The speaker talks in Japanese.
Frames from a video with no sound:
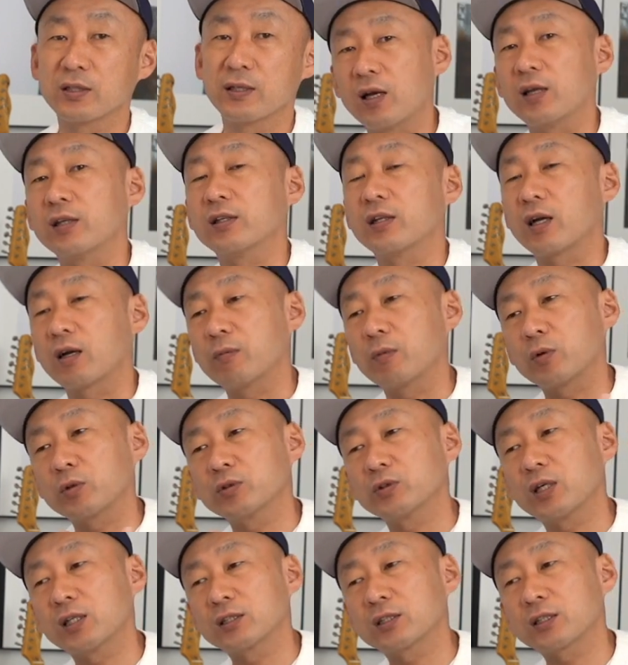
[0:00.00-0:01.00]
はい、だから
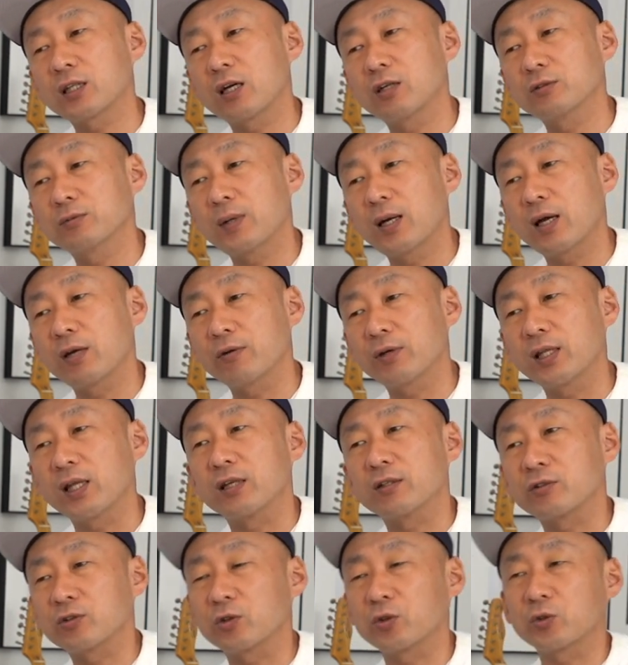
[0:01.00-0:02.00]
僕が使う場合は
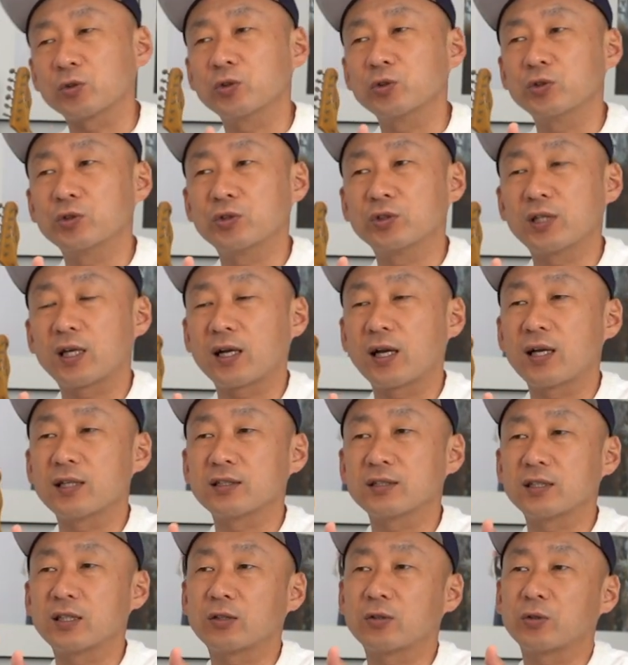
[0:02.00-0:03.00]
ねちょっとクールな
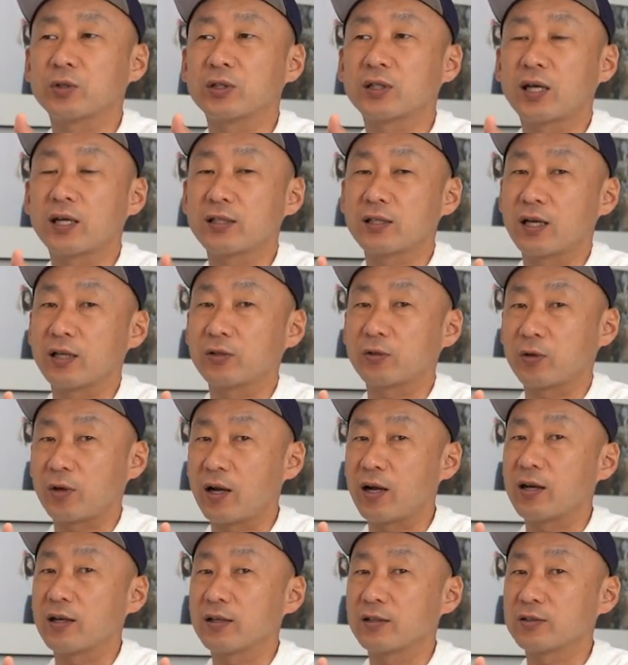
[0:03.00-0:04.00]
感じで撮りたいなと
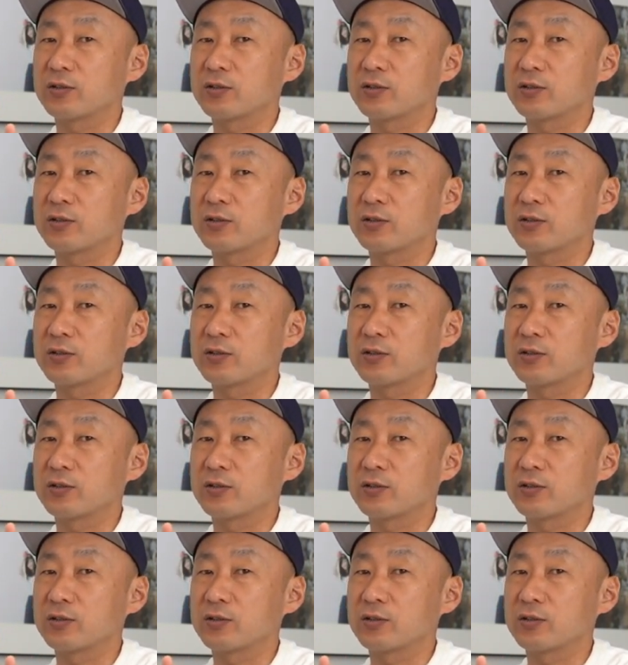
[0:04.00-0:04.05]
か、